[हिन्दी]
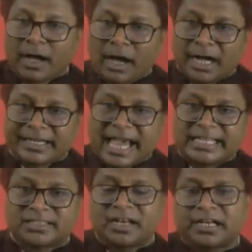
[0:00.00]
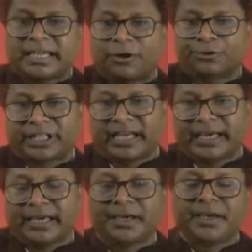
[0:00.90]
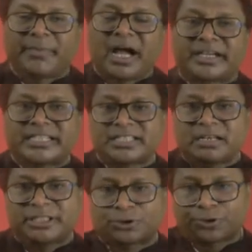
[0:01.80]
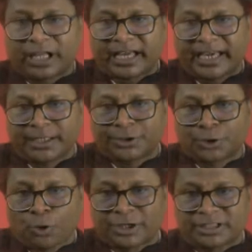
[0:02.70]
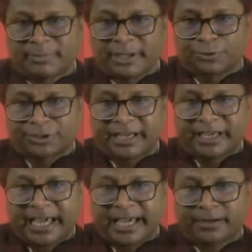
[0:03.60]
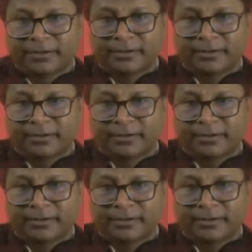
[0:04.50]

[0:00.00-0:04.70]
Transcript: अकेजनल क्या होता है ऑकेजनल मीन्स होता है दो अर्थ में होता है एक